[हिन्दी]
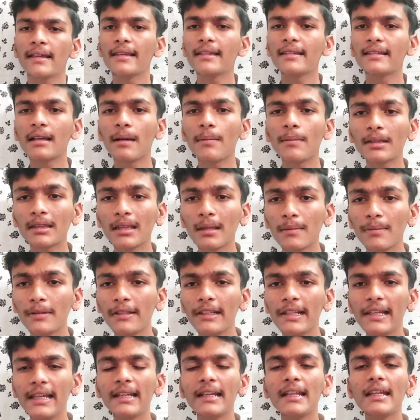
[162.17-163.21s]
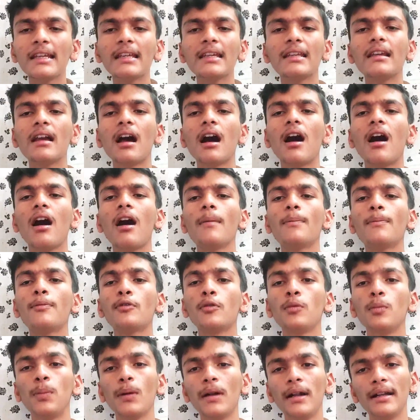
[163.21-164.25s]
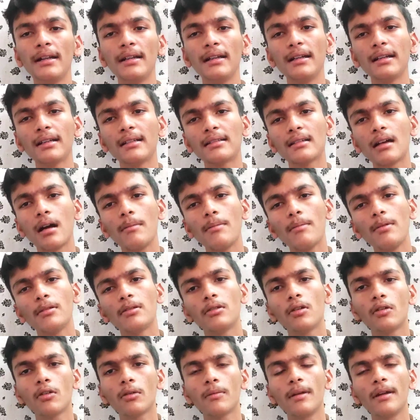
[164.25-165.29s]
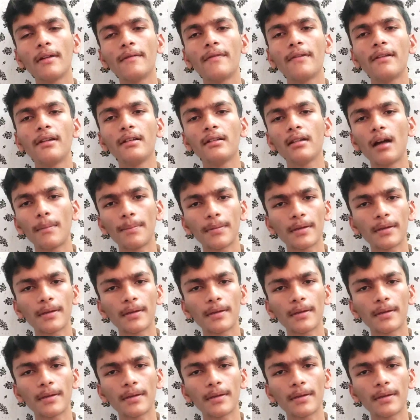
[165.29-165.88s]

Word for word: किसका मतलब ये नहीं कि आप सुपर हंड्रेड एग्जाम में डॉक्यूमेंट फिल